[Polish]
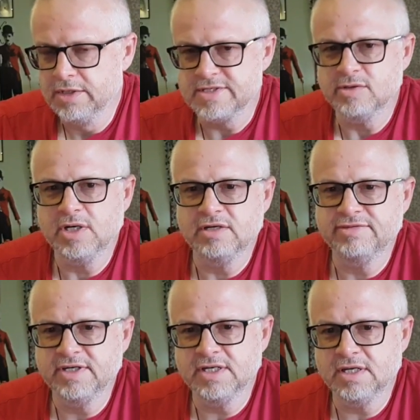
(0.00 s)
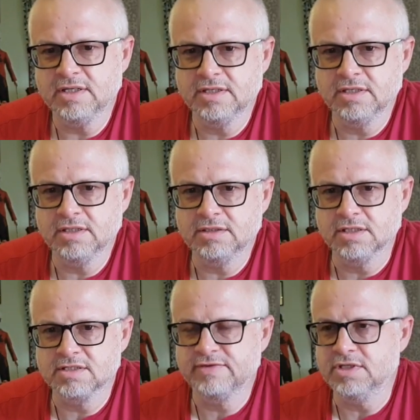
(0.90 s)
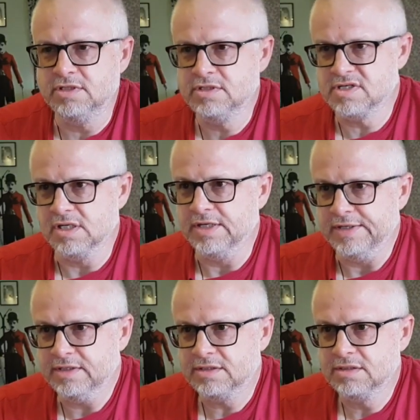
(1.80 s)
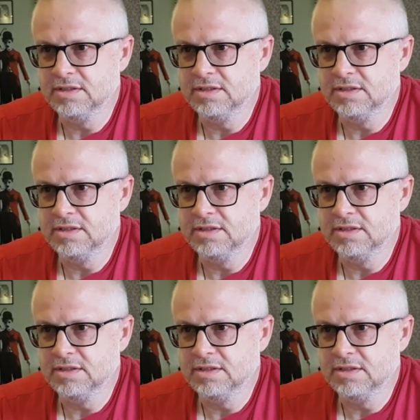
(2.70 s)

Cała afera e, tzw. Tak Dieselgate